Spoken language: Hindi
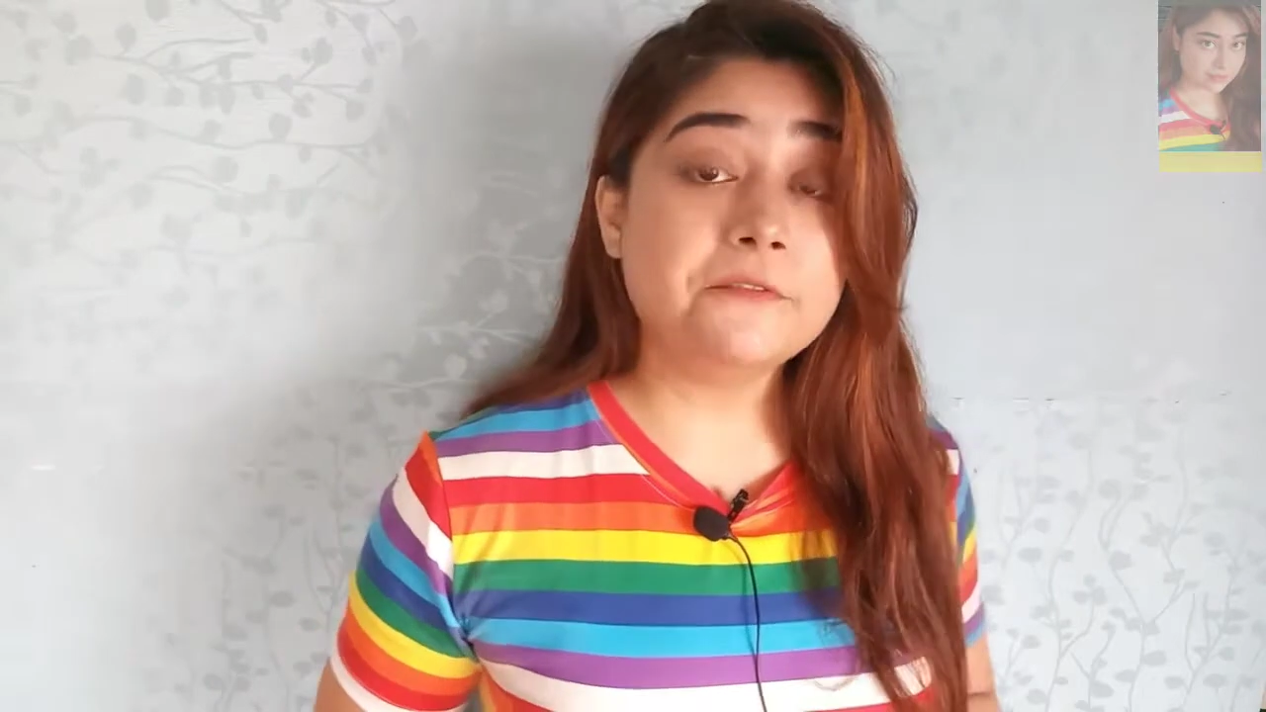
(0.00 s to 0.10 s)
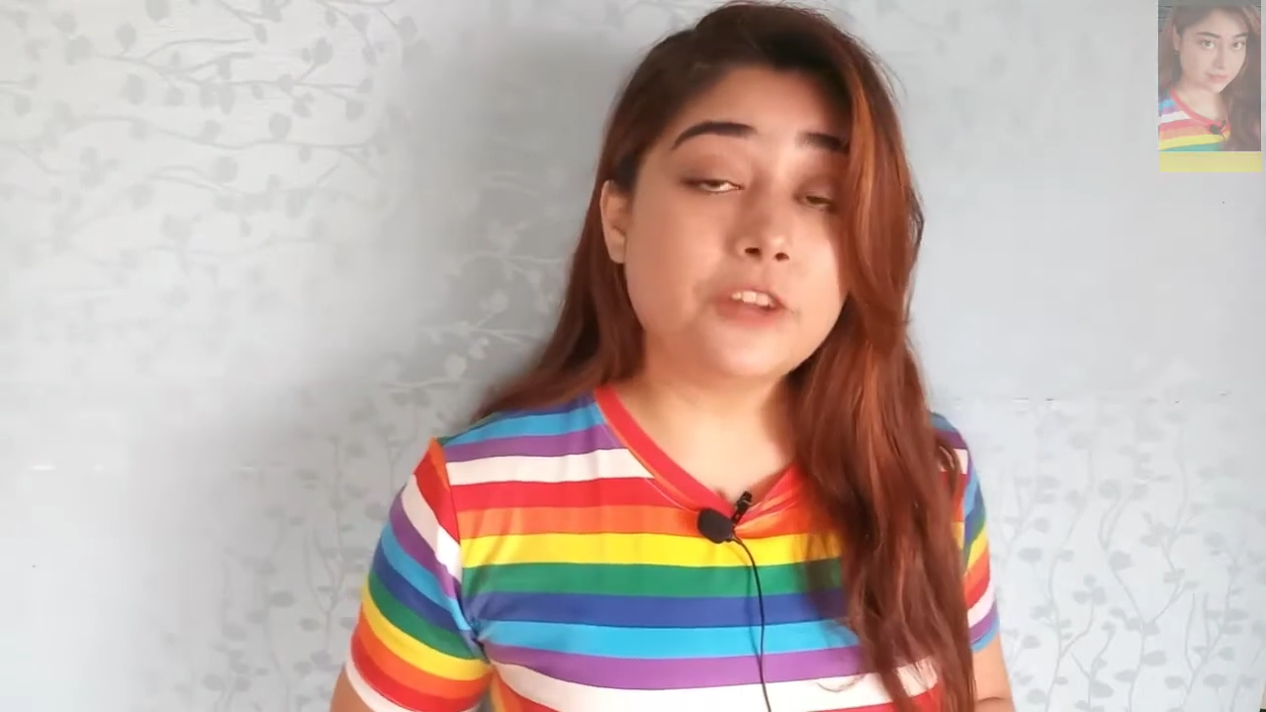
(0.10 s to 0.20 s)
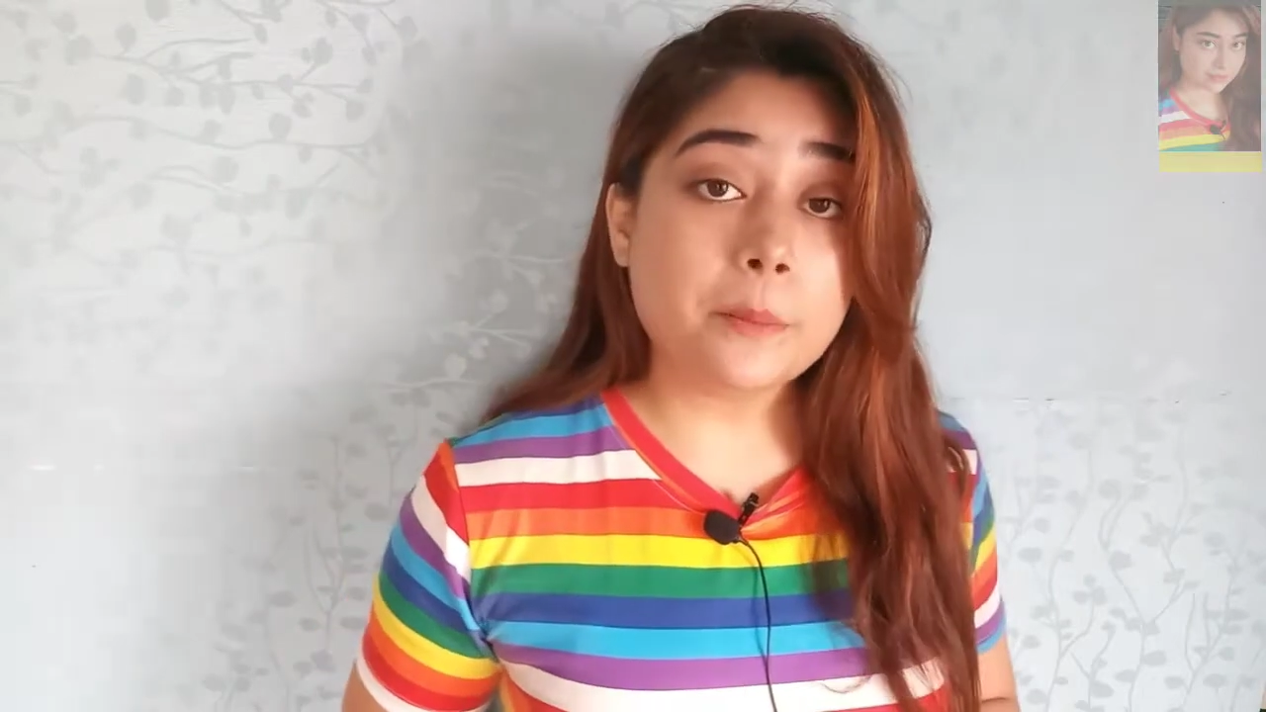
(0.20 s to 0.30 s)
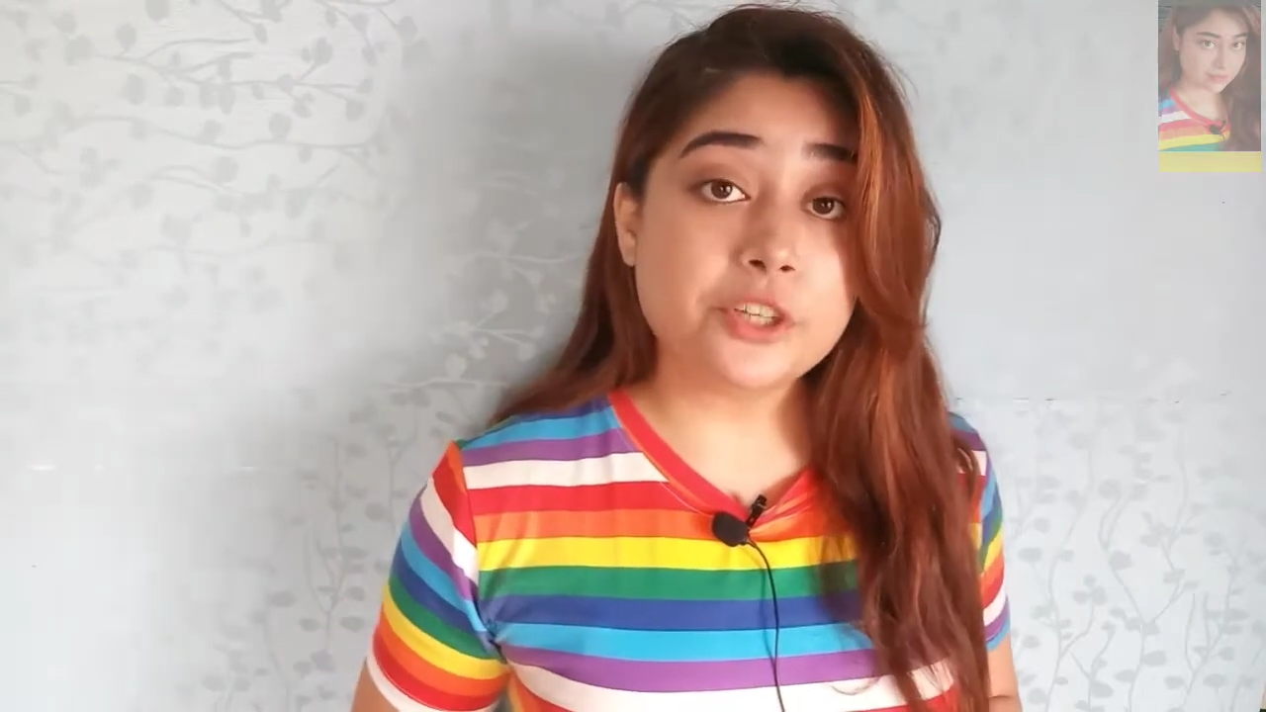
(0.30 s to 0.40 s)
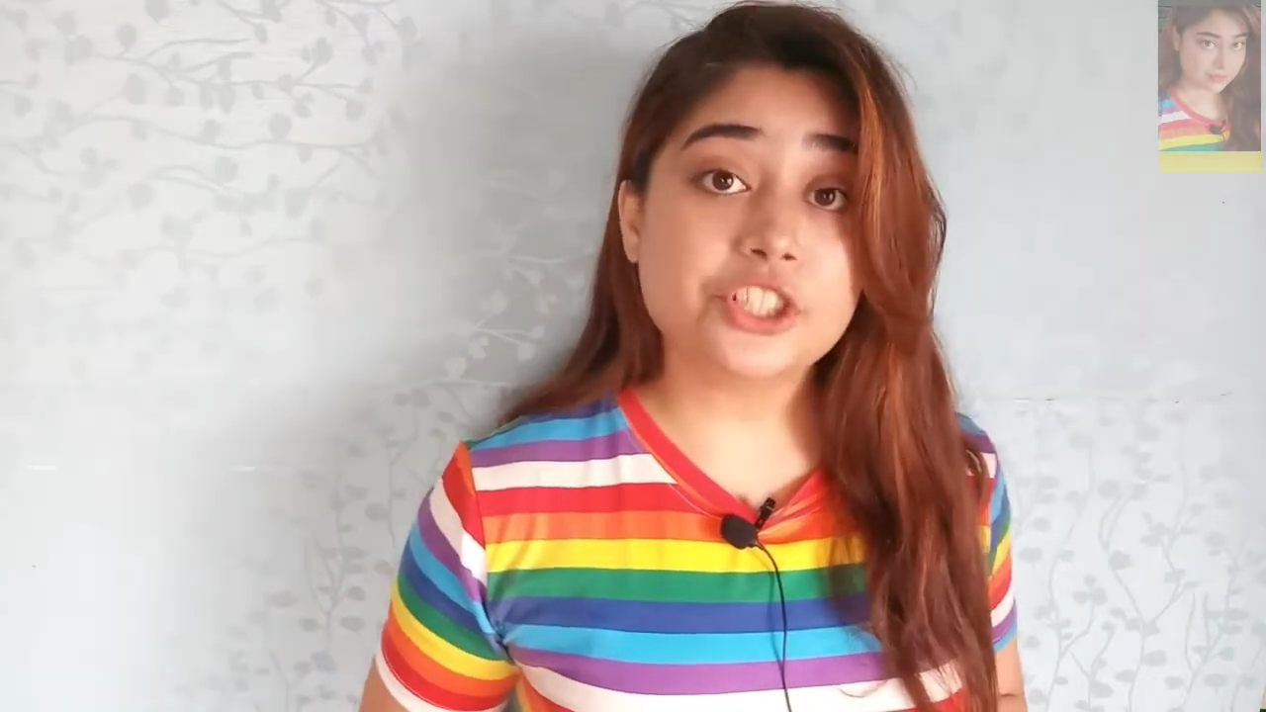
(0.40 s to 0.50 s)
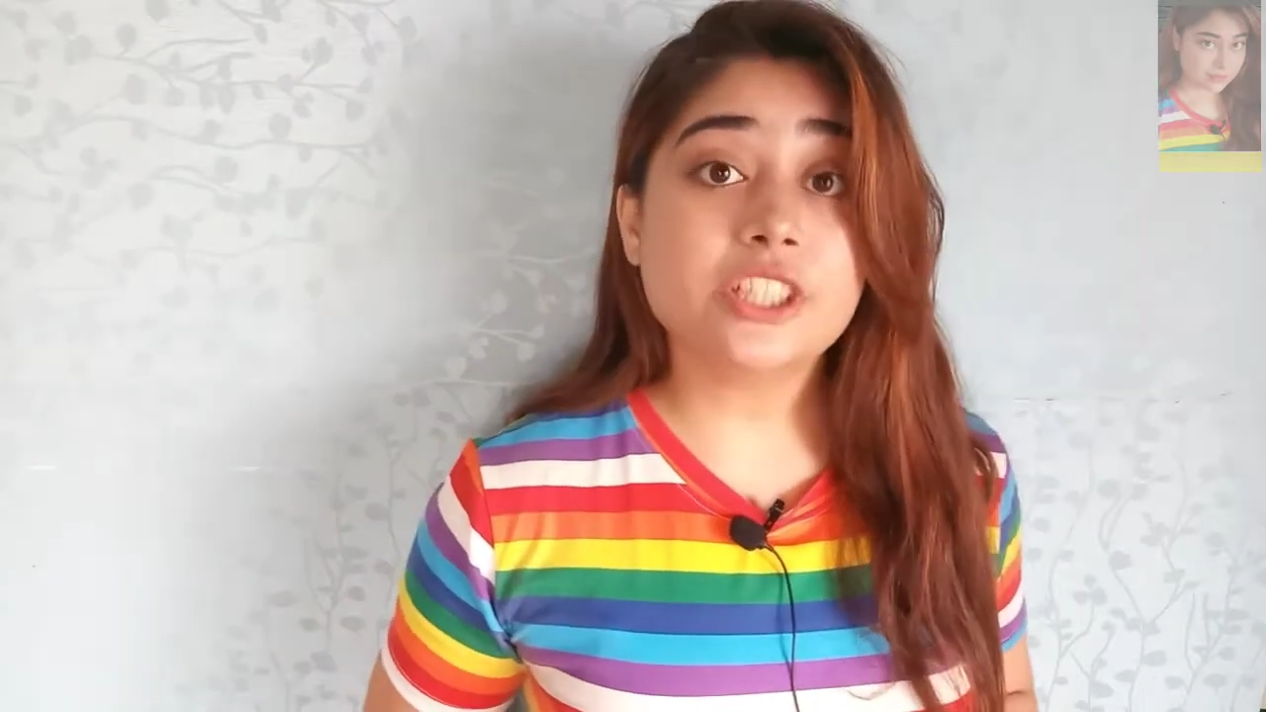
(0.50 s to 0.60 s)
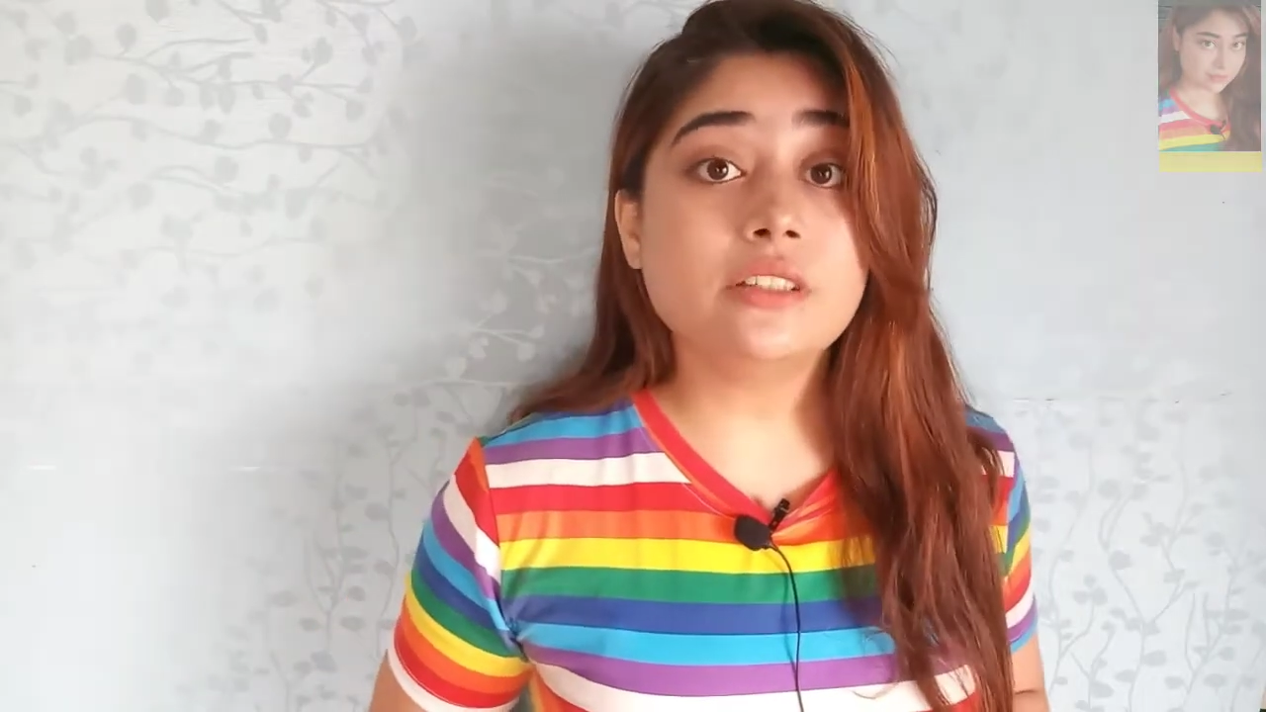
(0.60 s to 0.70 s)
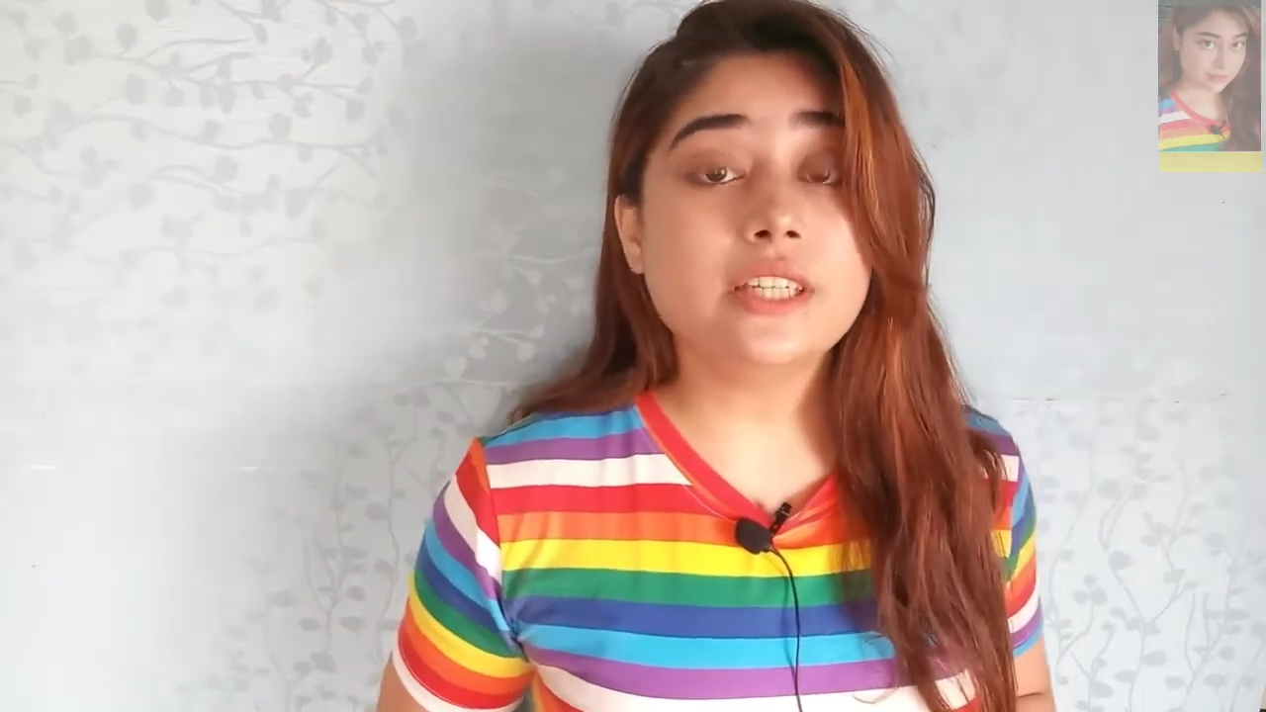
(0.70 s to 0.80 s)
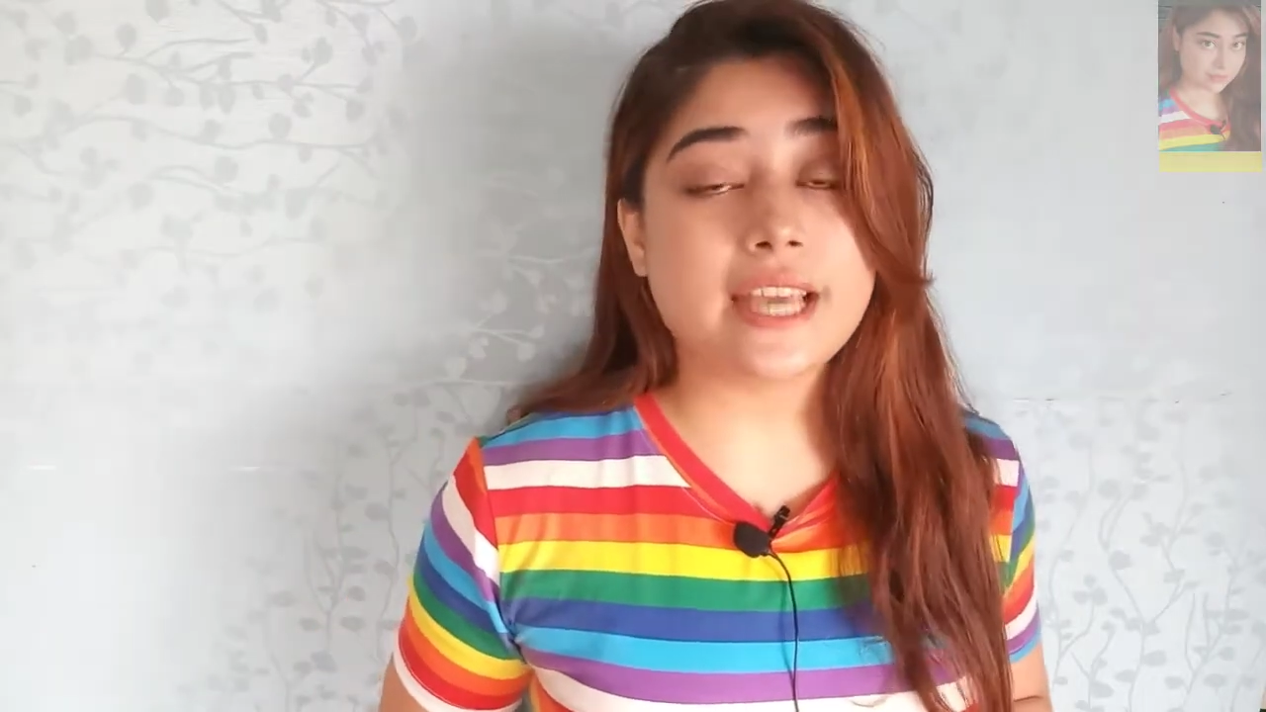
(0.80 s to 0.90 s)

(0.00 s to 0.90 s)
इंफ्लामेशन